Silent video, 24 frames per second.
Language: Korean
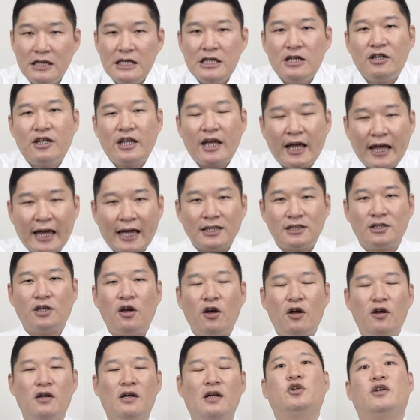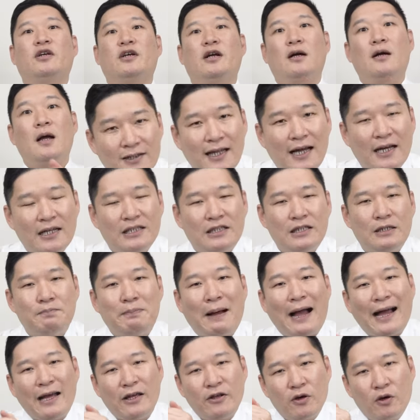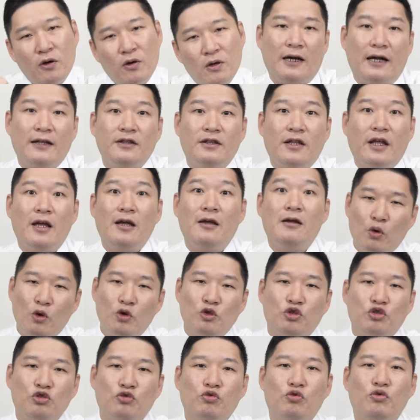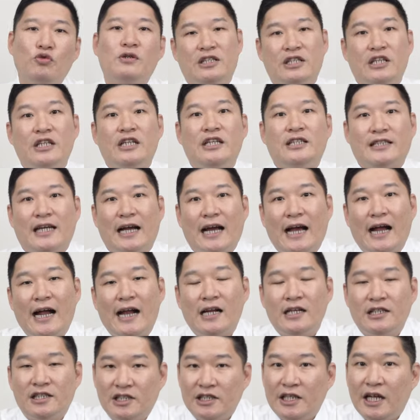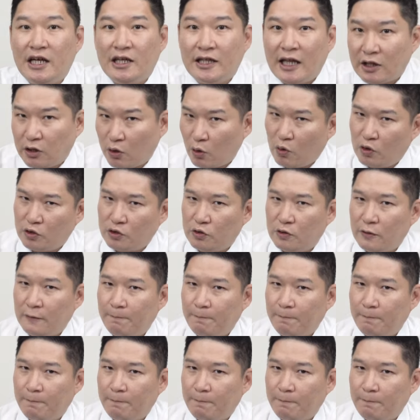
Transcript: 이렇게 해서 저희가 그 당시 바이어한테 보여주고 딜이 잘진행 됐던 거죠.